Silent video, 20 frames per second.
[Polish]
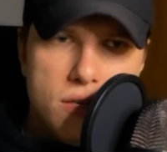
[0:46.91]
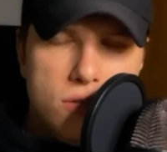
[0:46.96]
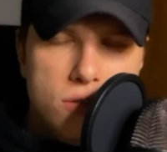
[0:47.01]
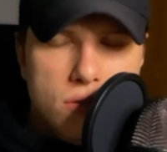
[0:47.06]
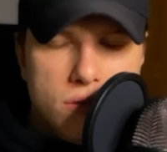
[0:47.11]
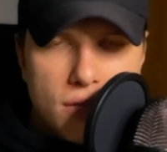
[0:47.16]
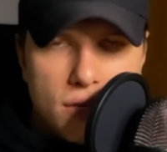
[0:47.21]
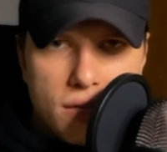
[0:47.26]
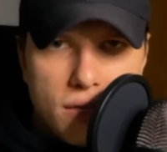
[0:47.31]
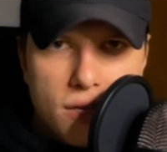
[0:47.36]
i
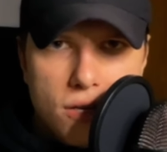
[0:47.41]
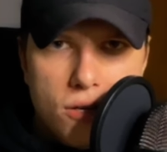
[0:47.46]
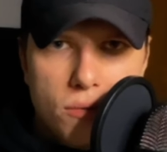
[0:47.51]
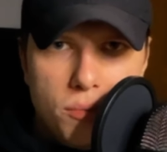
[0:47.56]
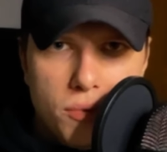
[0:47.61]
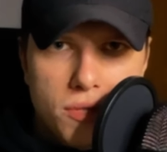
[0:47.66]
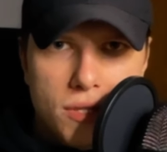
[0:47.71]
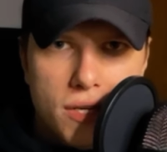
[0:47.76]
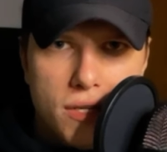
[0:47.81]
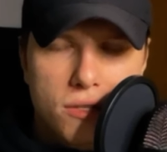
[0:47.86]
do takiego
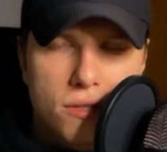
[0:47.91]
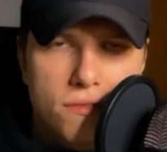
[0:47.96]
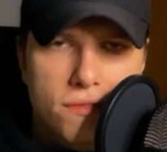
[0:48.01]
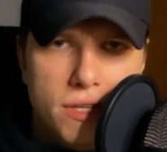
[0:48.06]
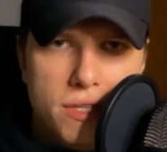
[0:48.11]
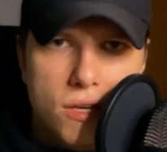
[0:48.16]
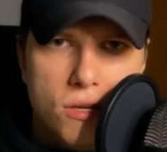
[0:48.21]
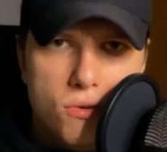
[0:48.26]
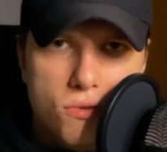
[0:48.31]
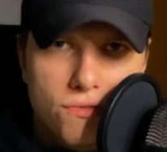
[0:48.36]

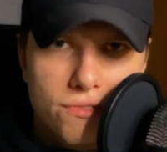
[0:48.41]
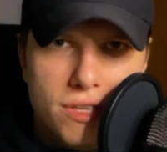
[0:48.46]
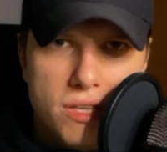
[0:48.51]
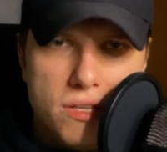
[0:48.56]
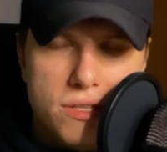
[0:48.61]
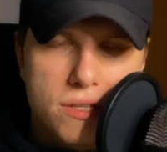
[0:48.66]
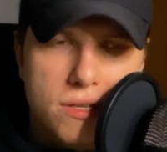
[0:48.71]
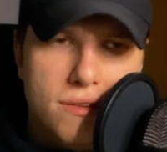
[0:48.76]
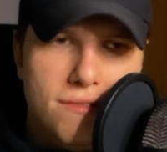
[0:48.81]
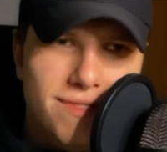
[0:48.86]
potraktowania
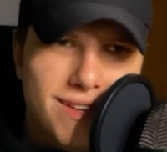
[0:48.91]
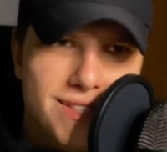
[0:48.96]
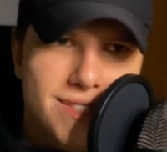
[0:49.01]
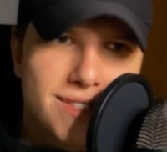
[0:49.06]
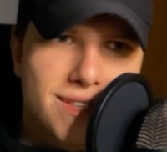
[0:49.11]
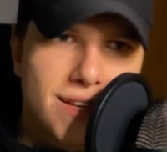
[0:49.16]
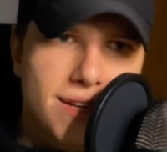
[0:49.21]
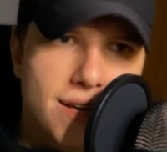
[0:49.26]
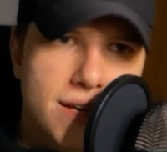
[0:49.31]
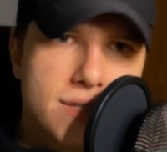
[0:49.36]
również Was
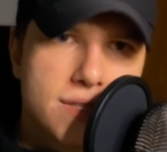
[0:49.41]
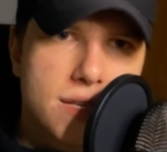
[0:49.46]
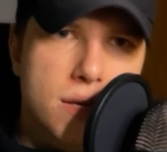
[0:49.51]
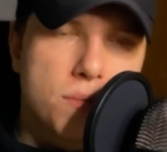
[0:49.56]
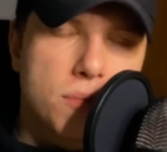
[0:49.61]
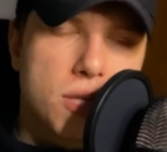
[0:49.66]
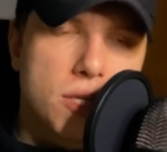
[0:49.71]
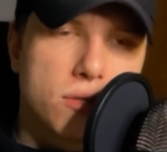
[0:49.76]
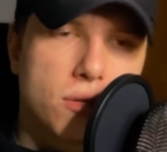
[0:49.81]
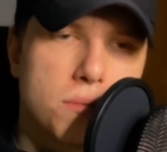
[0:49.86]

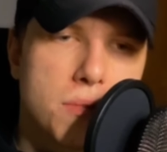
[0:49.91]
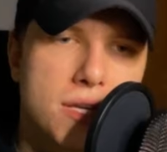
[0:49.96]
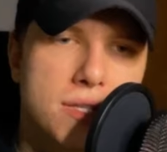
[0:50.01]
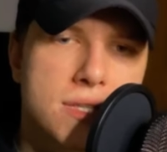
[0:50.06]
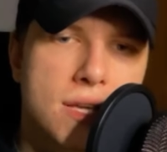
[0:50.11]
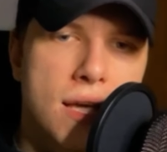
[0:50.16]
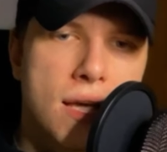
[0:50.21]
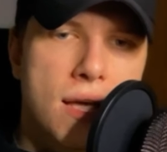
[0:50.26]
zachęcam. Natomiast